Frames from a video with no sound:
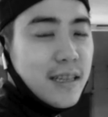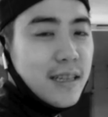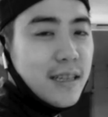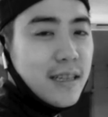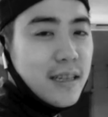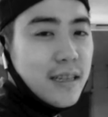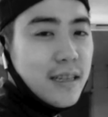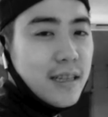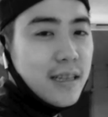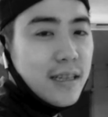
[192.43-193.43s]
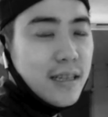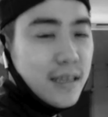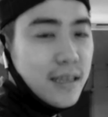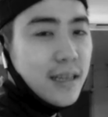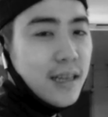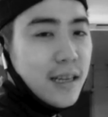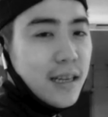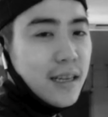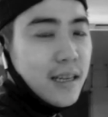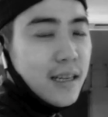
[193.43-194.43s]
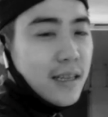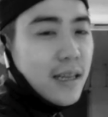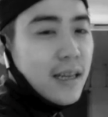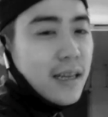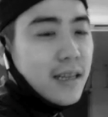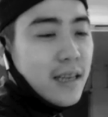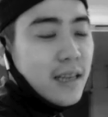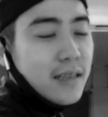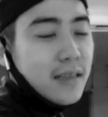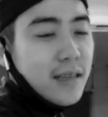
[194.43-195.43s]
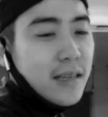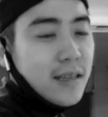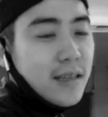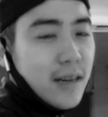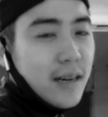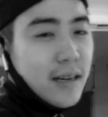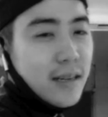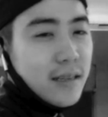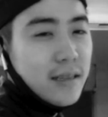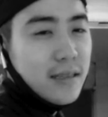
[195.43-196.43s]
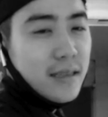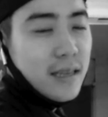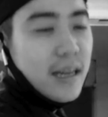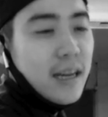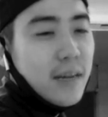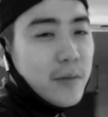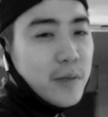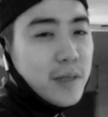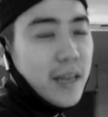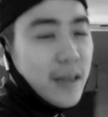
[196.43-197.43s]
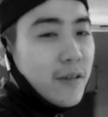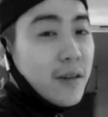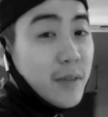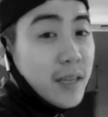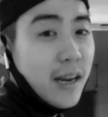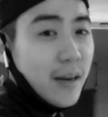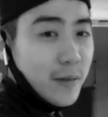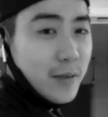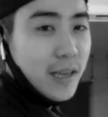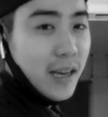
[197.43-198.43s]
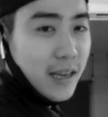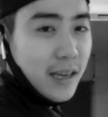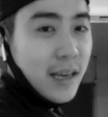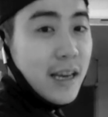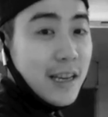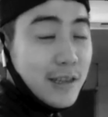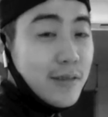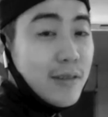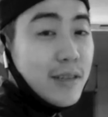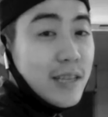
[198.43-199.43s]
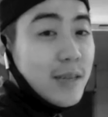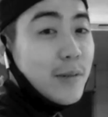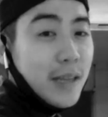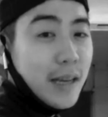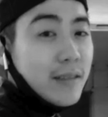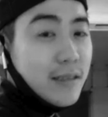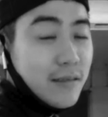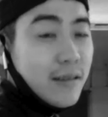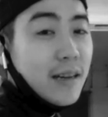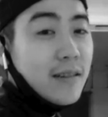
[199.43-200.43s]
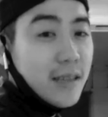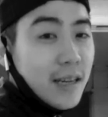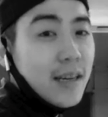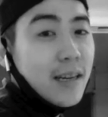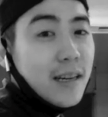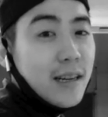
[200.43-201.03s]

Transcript: はい。うん。で、最終的には、綺麗なもの好きやろ俺も綺麗なもの好きやき。クオリティ問題はすごいあるきな。